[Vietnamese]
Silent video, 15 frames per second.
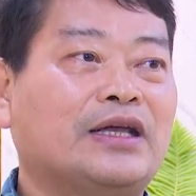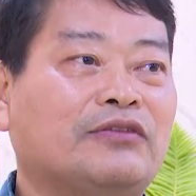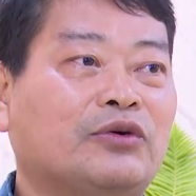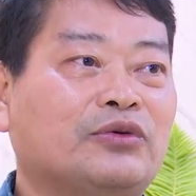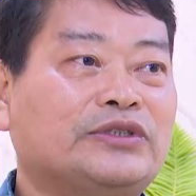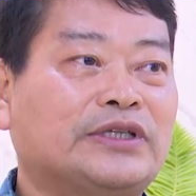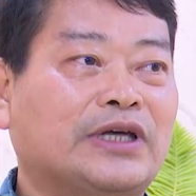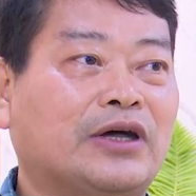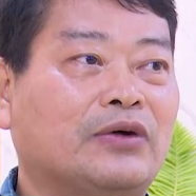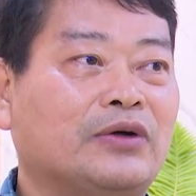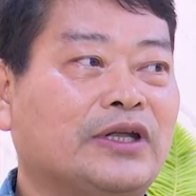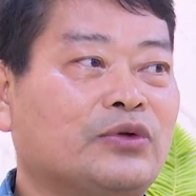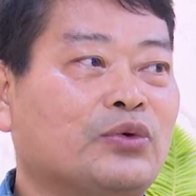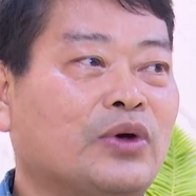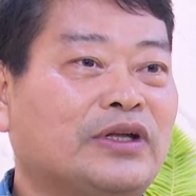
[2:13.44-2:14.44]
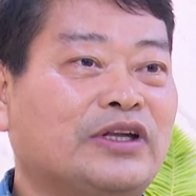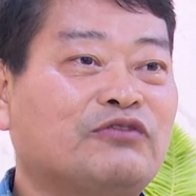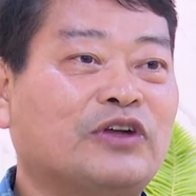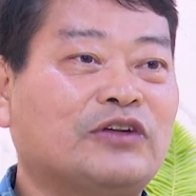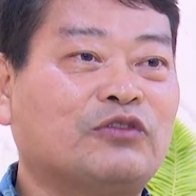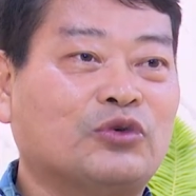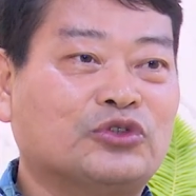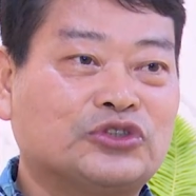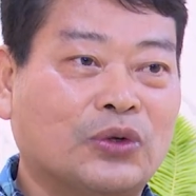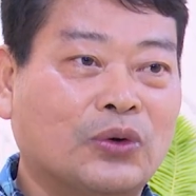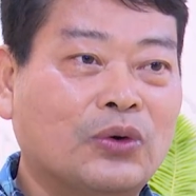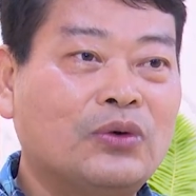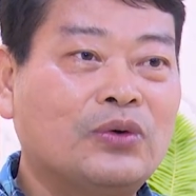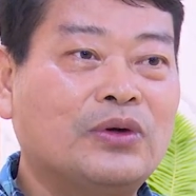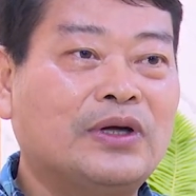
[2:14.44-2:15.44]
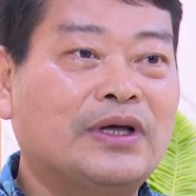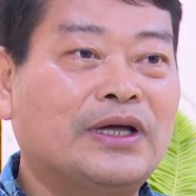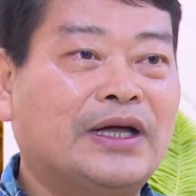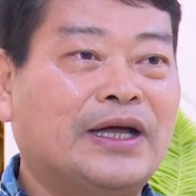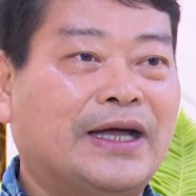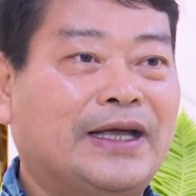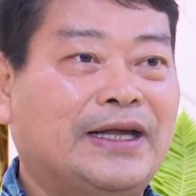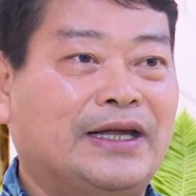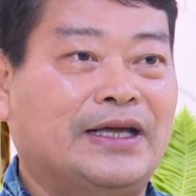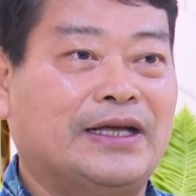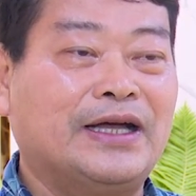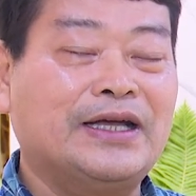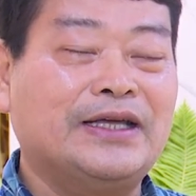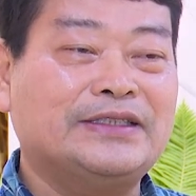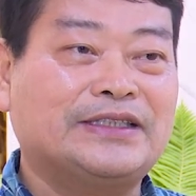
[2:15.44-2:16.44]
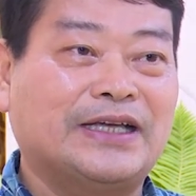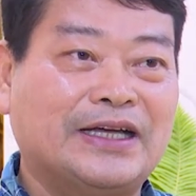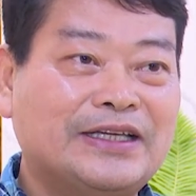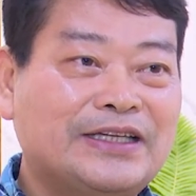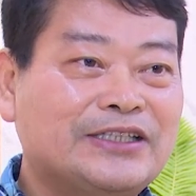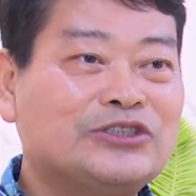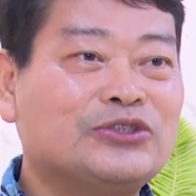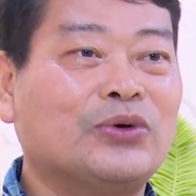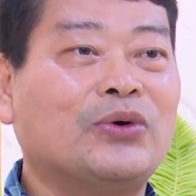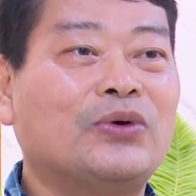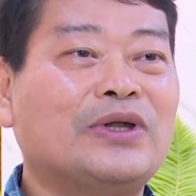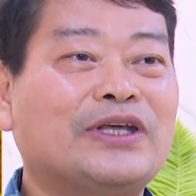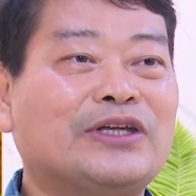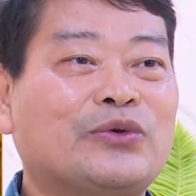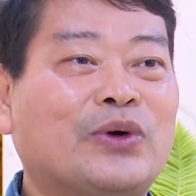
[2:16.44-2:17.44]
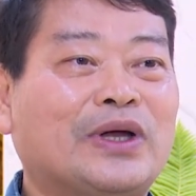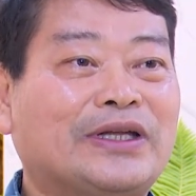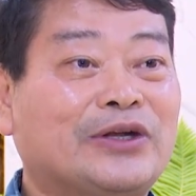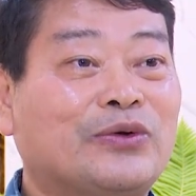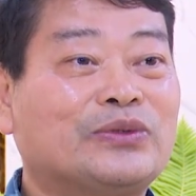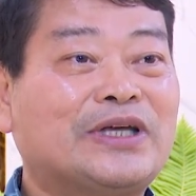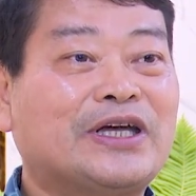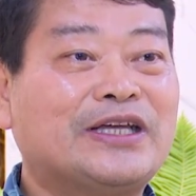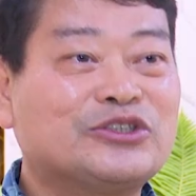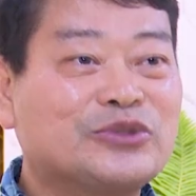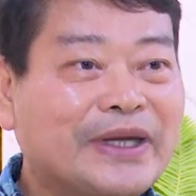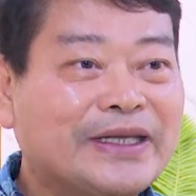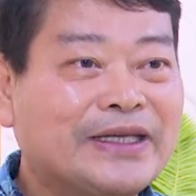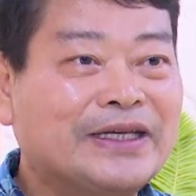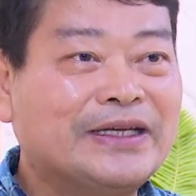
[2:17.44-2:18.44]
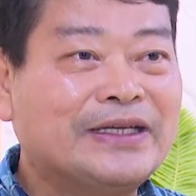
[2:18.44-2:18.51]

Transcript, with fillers: cái phong trào liên quan đến văn phòng số hay là các cái sáng kiến số liên quan đến công tác kinh doanh.